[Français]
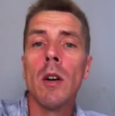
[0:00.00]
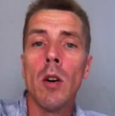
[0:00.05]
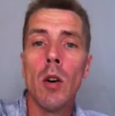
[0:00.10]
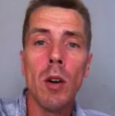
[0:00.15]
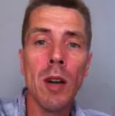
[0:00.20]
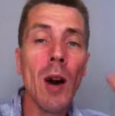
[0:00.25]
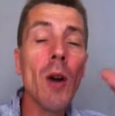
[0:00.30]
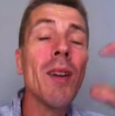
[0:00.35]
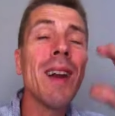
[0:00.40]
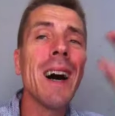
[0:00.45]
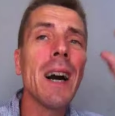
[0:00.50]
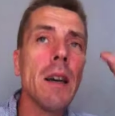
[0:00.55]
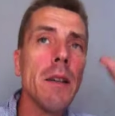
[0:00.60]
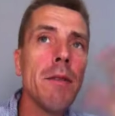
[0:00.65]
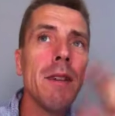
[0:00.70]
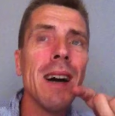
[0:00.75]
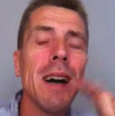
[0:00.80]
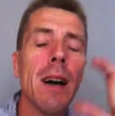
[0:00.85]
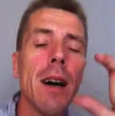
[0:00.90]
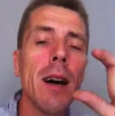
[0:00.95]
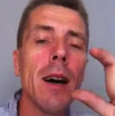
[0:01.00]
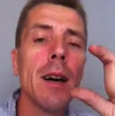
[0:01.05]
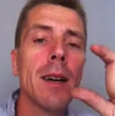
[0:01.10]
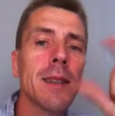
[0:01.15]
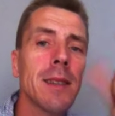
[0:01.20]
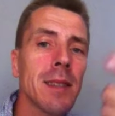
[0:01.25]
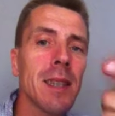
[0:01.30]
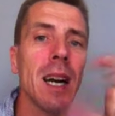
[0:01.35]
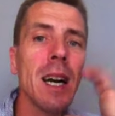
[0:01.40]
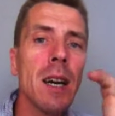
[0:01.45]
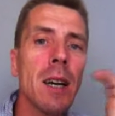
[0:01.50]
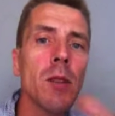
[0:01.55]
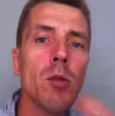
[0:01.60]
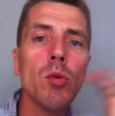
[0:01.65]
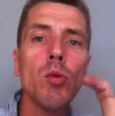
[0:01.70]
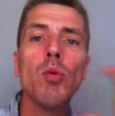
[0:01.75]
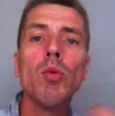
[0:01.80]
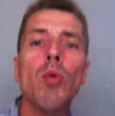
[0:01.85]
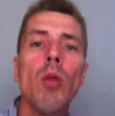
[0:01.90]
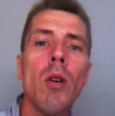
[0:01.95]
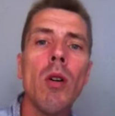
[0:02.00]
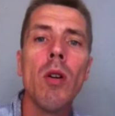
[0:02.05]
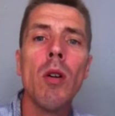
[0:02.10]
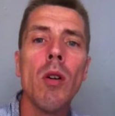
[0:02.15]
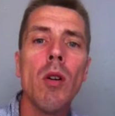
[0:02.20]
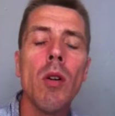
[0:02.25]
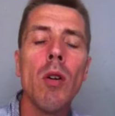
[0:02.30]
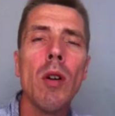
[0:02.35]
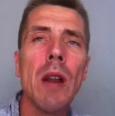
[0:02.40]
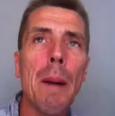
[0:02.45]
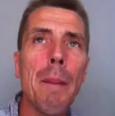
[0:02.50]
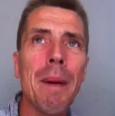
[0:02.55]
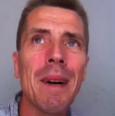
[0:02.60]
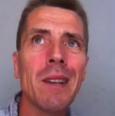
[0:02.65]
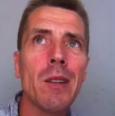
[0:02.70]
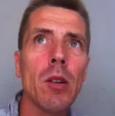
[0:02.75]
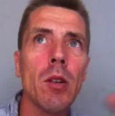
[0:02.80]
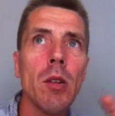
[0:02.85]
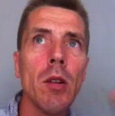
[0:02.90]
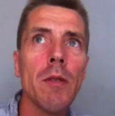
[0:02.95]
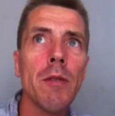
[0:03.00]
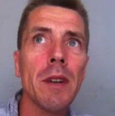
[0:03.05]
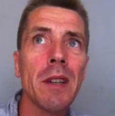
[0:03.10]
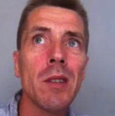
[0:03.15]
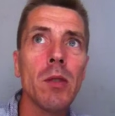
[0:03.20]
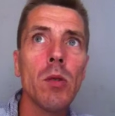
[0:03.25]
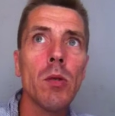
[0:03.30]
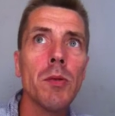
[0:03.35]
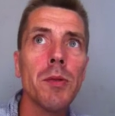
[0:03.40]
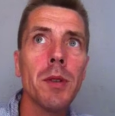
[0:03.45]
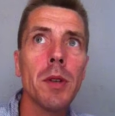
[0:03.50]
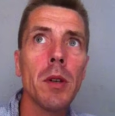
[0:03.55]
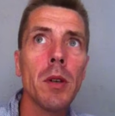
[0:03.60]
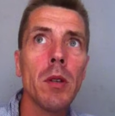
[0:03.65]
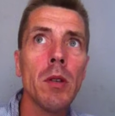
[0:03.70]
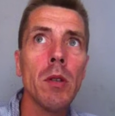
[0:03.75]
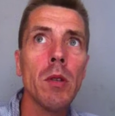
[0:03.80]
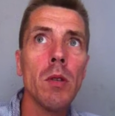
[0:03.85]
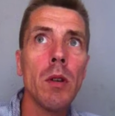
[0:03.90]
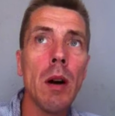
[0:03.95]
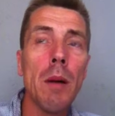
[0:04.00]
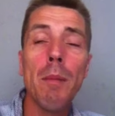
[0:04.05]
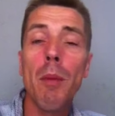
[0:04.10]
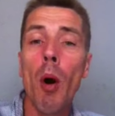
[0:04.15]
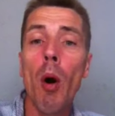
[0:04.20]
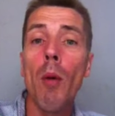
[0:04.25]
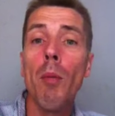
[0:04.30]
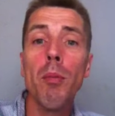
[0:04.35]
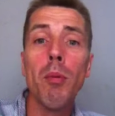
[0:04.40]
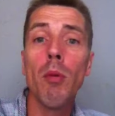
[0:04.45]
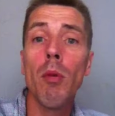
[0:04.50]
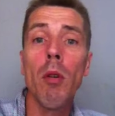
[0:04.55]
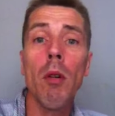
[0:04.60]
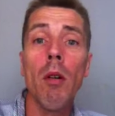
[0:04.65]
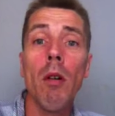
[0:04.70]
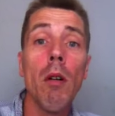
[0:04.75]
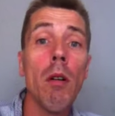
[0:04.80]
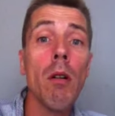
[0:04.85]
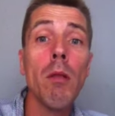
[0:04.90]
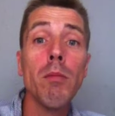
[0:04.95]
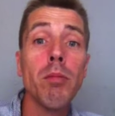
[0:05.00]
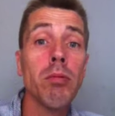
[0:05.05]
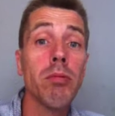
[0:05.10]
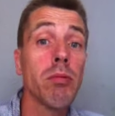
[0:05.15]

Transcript: Euh, là, on est arrivé à un stade où euh, la patronne, en fin de compte, euh, elle me prend pour,